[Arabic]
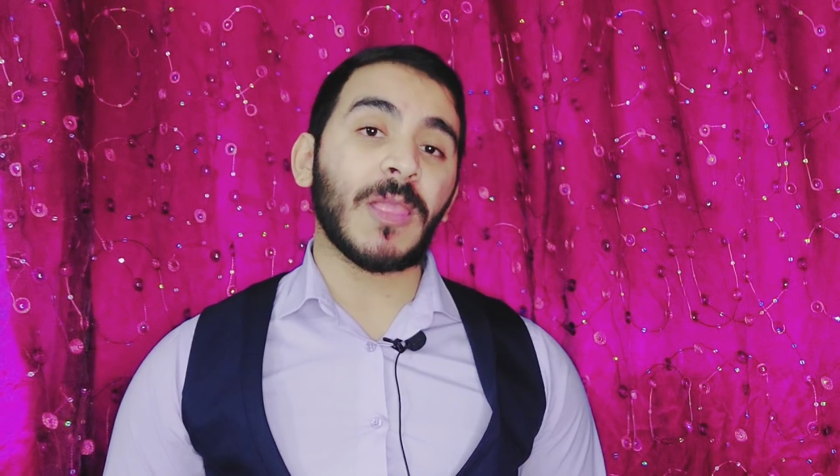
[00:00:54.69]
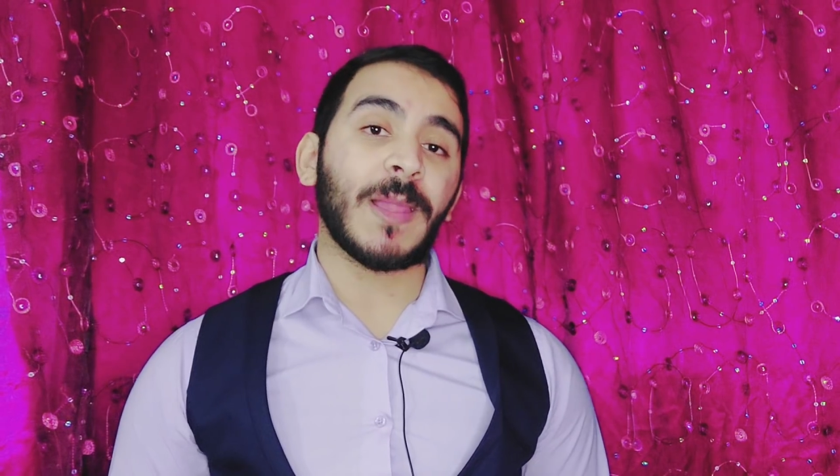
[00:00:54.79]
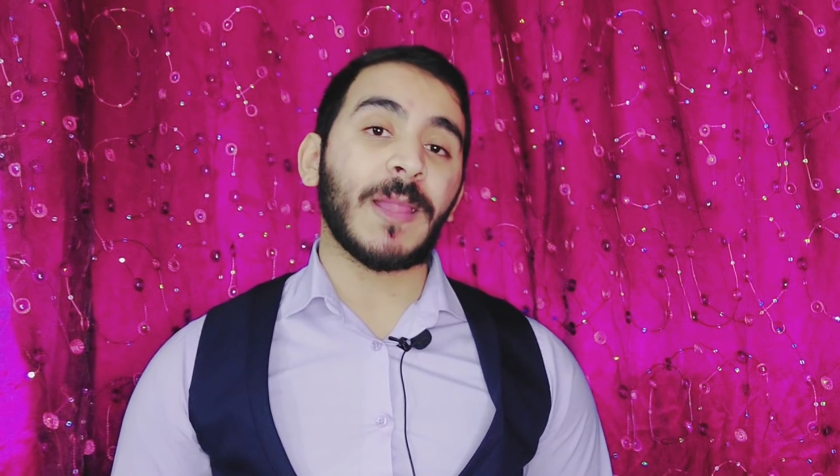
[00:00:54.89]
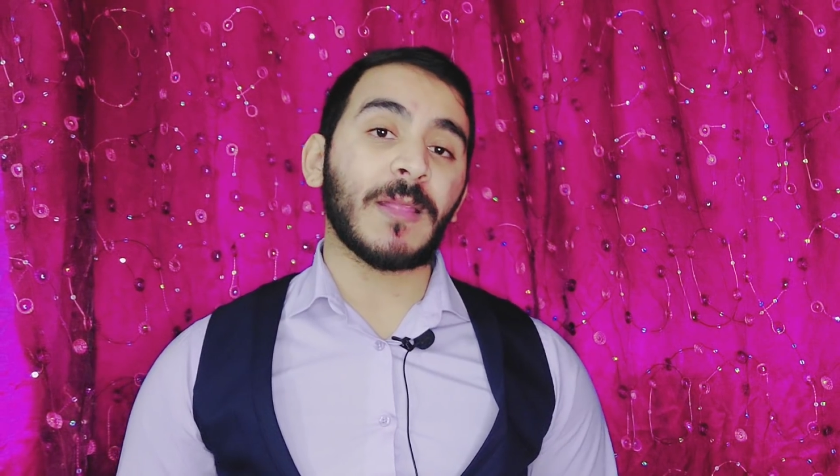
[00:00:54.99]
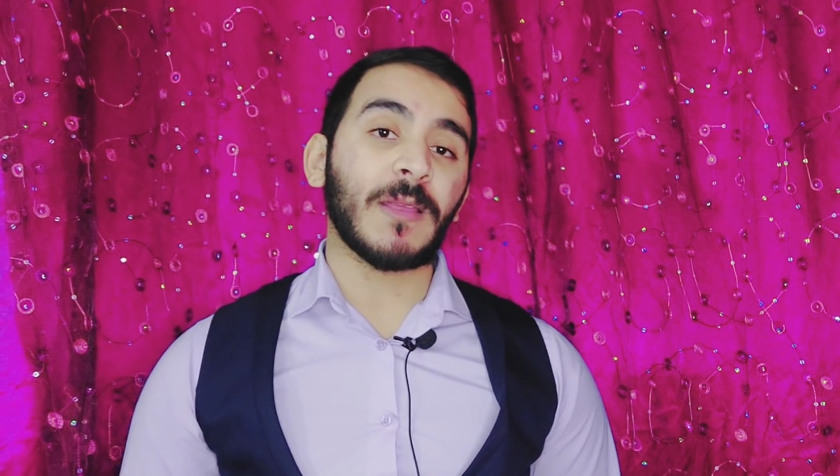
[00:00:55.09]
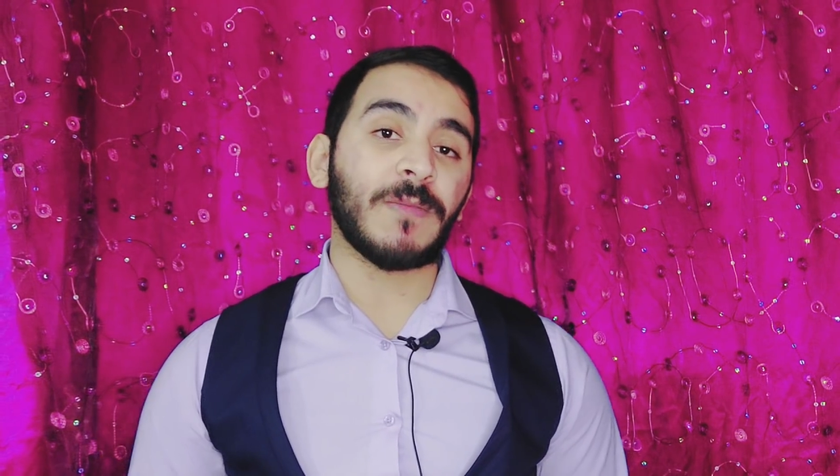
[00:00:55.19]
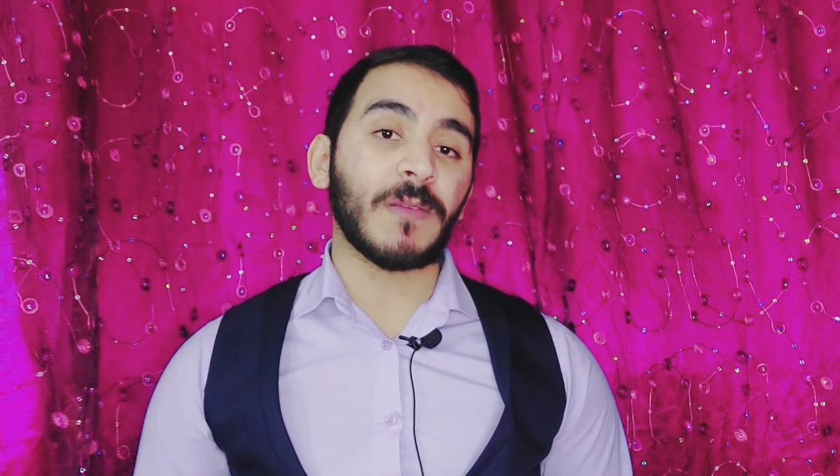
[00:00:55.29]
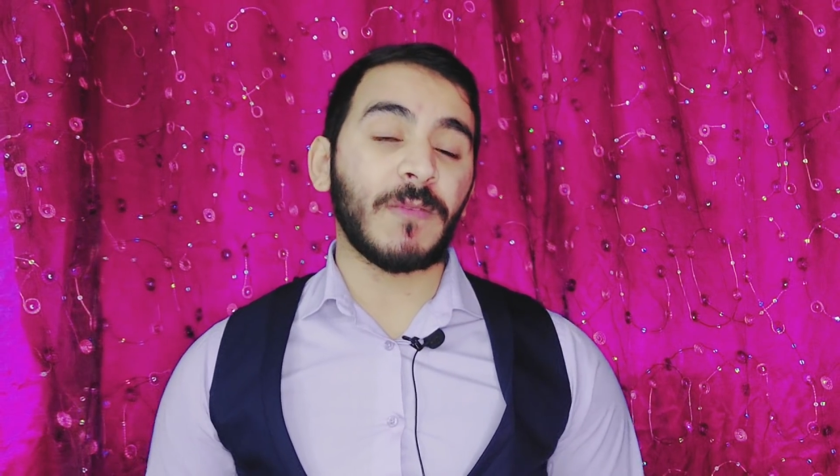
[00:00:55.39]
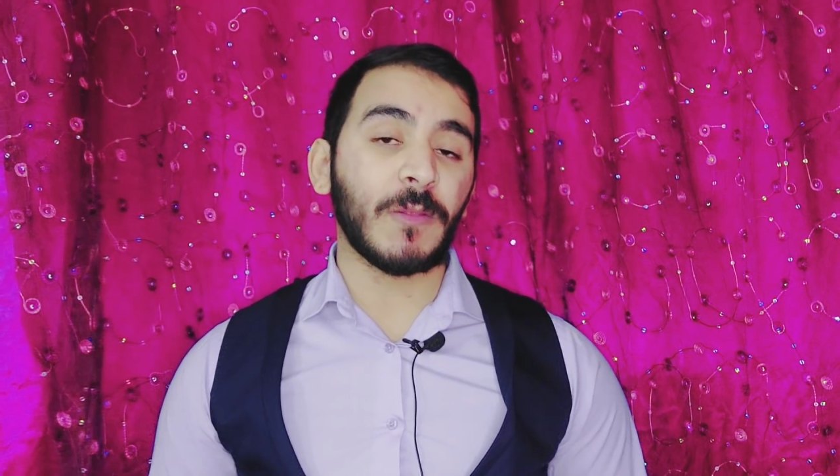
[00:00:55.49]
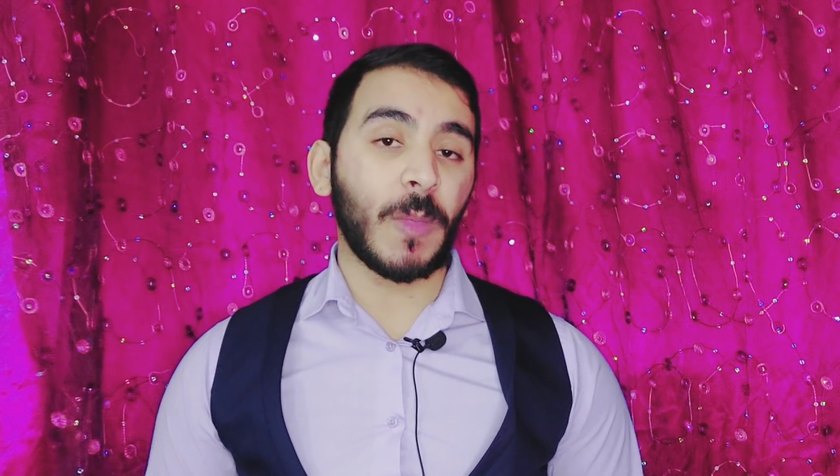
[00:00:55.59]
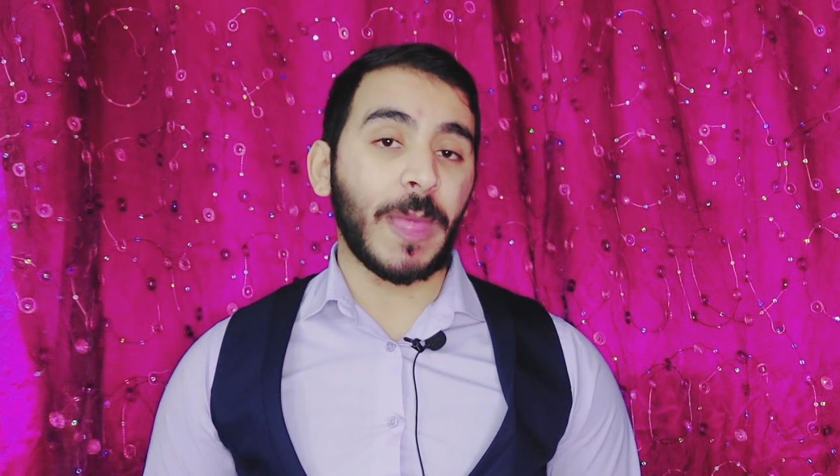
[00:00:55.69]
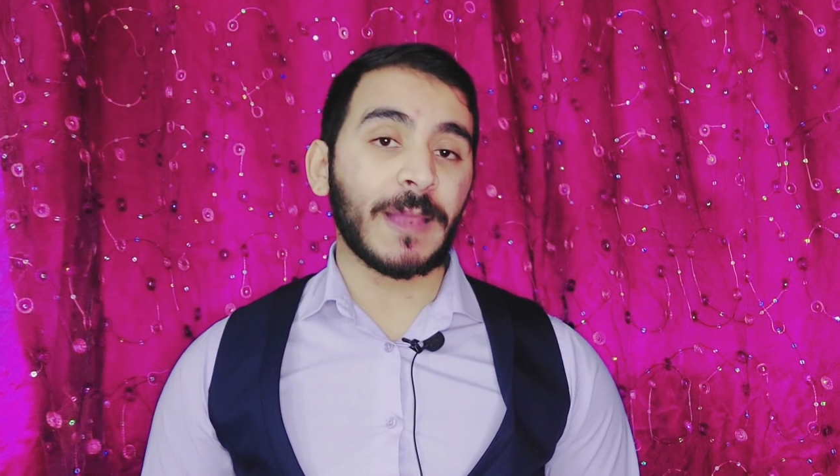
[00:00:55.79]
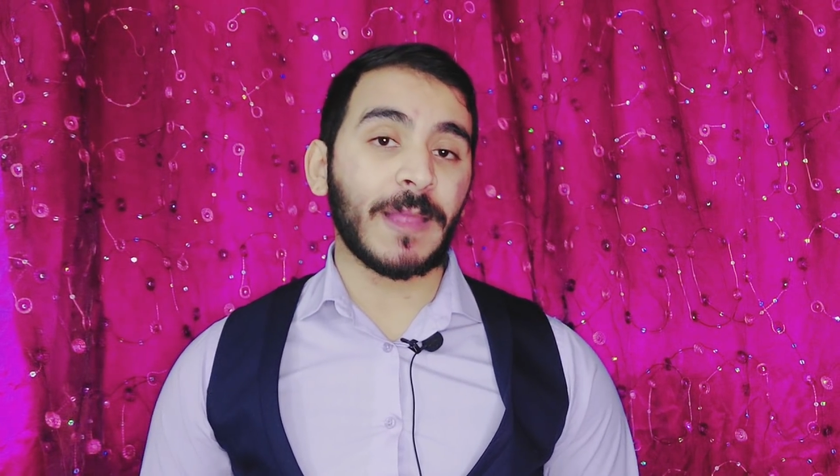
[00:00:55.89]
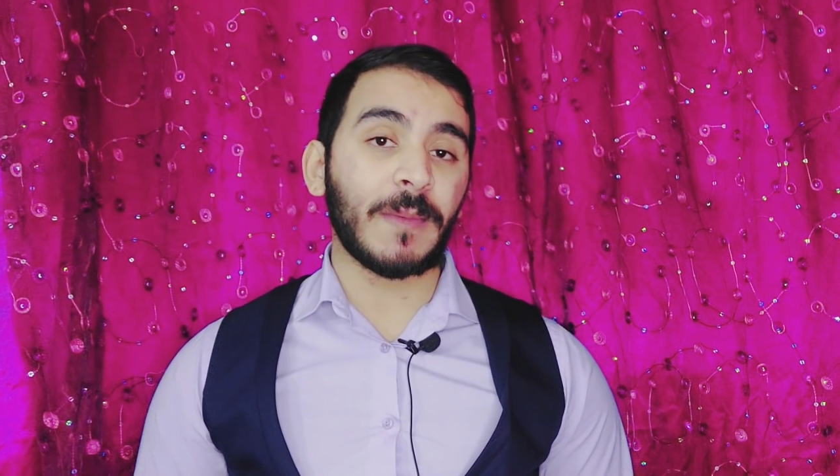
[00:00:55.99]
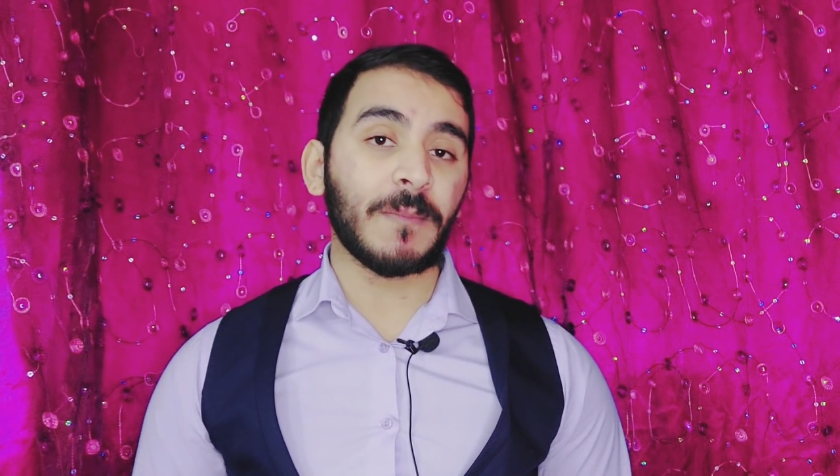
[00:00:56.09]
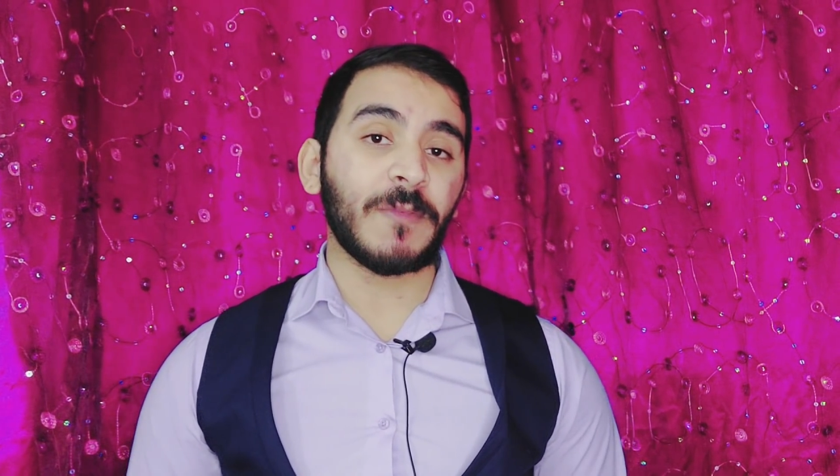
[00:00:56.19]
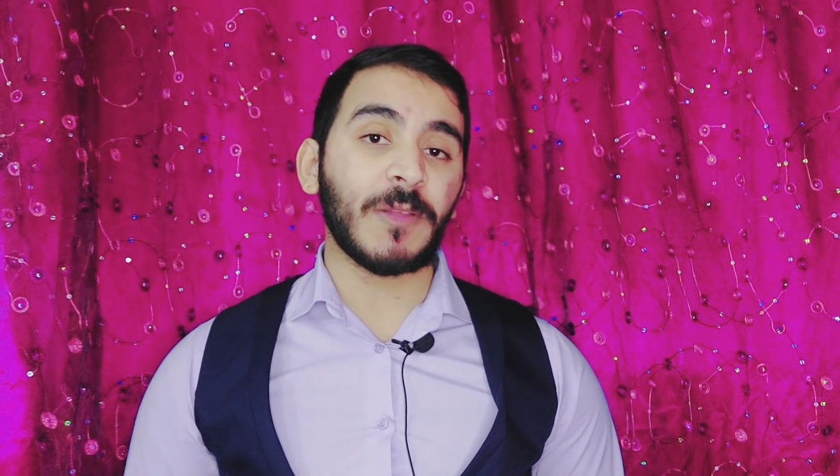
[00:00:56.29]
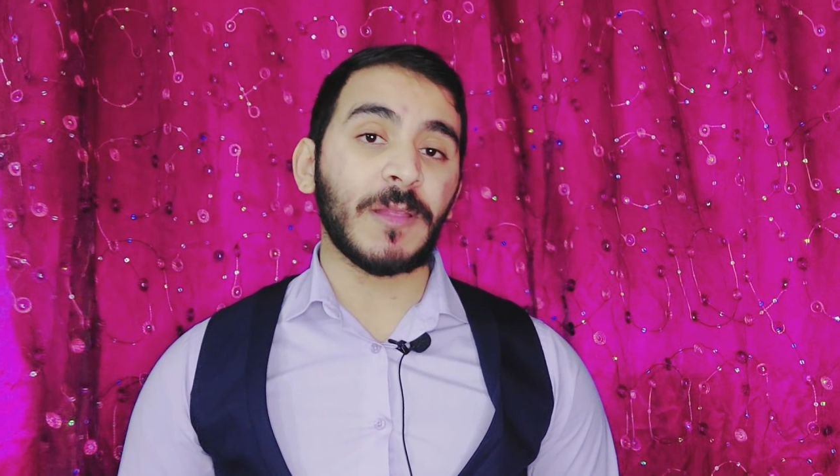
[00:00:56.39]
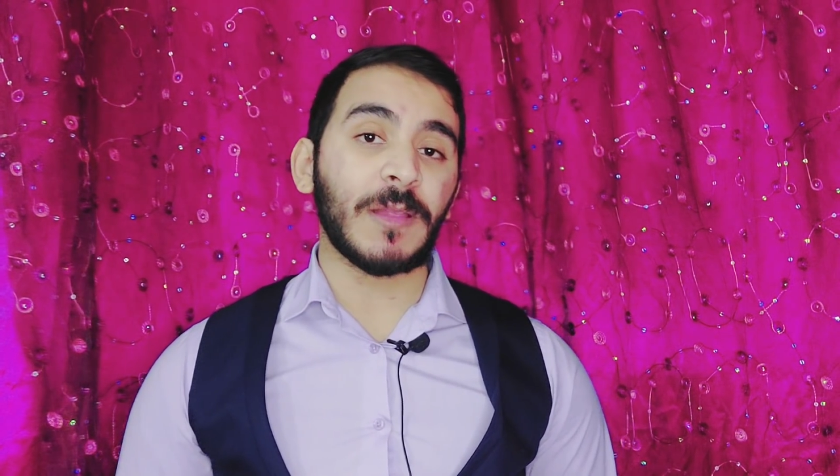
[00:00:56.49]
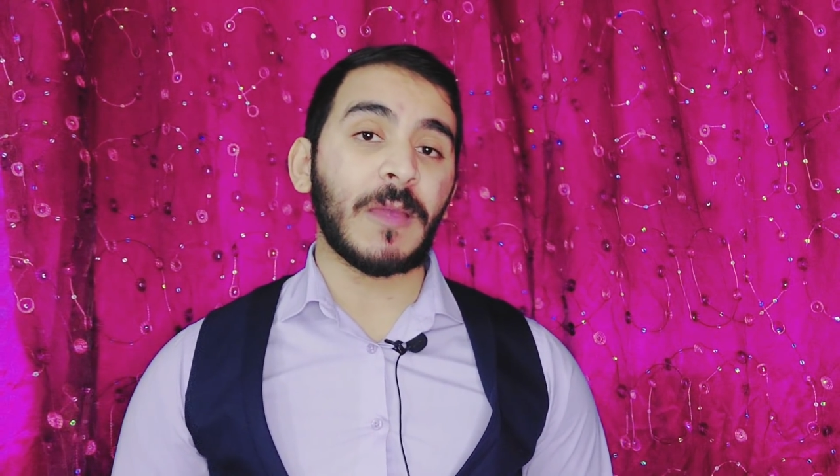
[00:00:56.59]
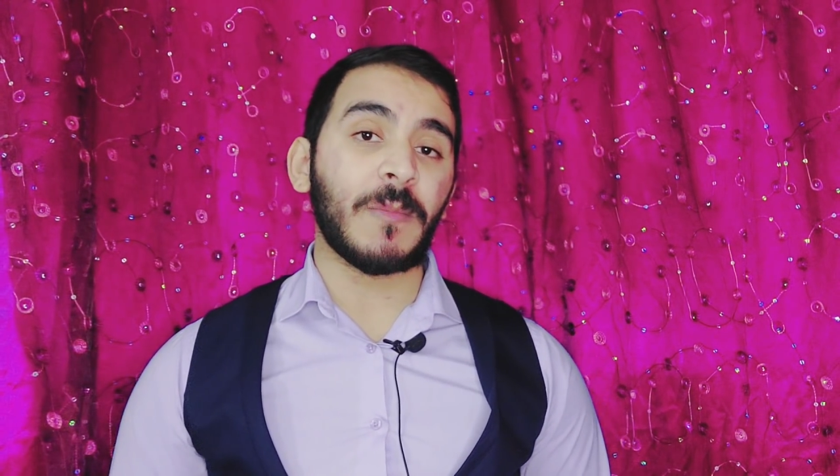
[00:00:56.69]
اللي هتحفظ فيه القران الكريم بفضل الله